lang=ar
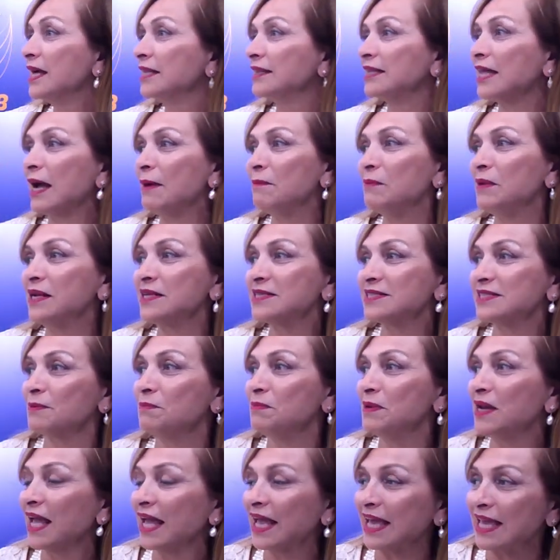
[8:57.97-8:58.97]
تعمل
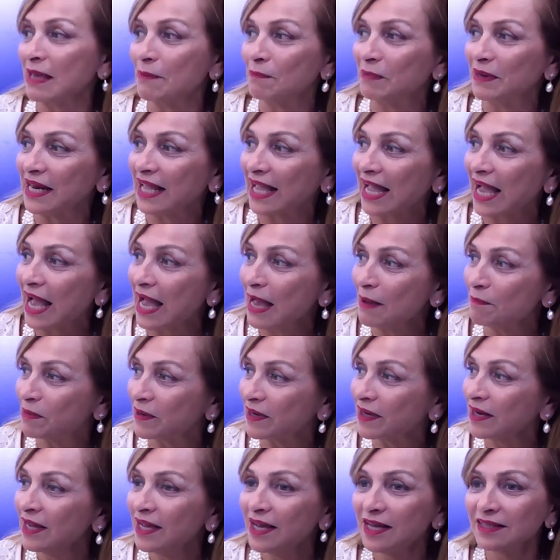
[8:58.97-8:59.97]
السبنخية
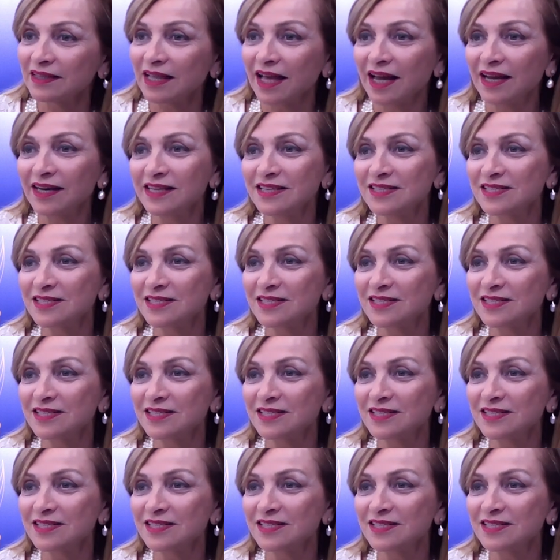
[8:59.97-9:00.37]
بالكعابر تقلي